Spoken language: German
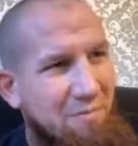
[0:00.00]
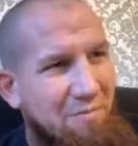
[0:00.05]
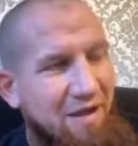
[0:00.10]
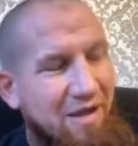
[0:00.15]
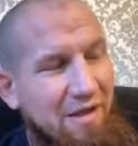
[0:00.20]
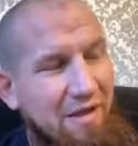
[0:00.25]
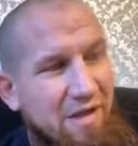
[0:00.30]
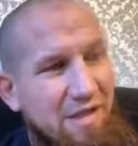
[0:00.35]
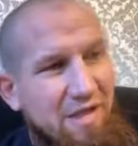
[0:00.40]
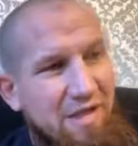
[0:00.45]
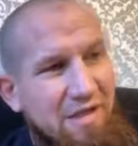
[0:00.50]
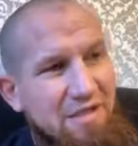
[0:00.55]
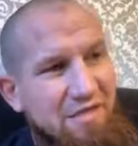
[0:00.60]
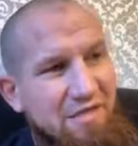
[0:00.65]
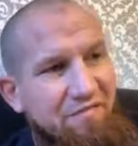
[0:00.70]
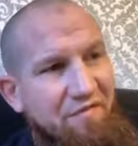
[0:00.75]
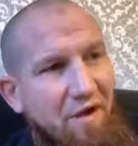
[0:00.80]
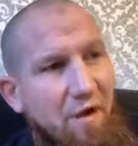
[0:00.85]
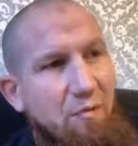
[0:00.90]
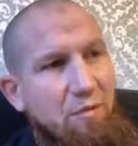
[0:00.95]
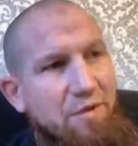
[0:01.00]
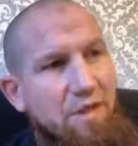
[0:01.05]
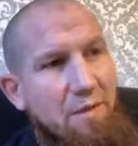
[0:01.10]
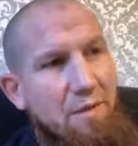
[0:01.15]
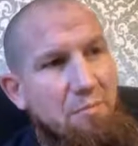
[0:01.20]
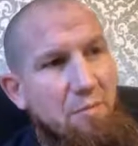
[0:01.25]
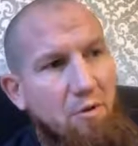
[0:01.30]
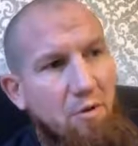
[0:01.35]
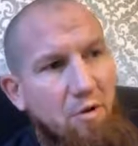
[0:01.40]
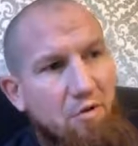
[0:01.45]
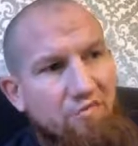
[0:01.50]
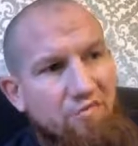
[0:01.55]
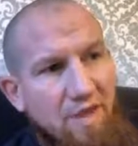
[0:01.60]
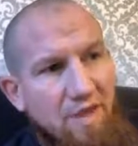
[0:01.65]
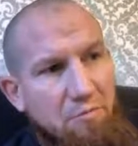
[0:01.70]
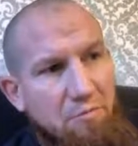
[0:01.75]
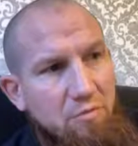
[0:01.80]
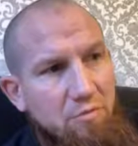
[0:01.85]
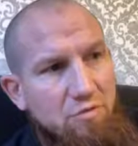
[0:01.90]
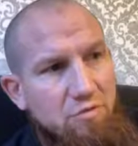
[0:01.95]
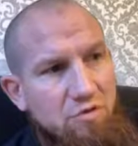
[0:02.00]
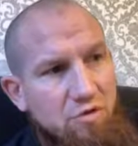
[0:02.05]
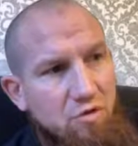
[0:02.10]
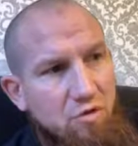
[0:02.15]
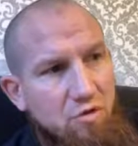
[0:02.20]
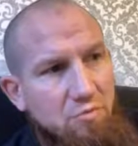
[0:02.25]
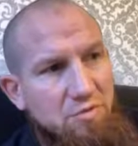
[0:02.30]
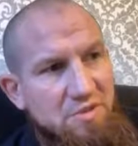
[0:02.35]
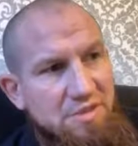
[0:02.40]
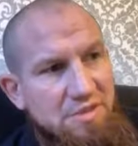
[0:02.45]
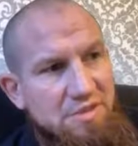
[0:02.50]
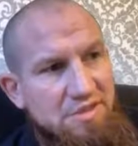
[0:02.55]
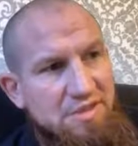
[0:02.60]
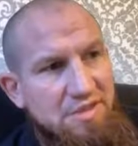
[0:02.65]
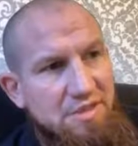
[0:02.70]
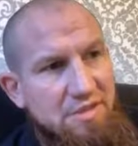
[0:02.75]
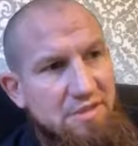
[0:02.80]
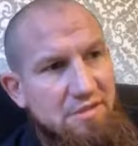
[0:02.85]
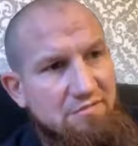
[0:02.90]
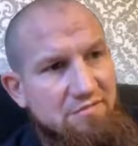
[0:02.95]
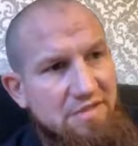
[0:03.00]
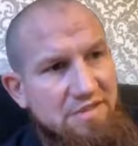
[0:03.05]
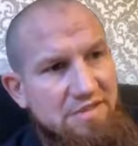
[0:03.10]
Aber die Frauen haben auch oft Hemmungen zu kommunizieren,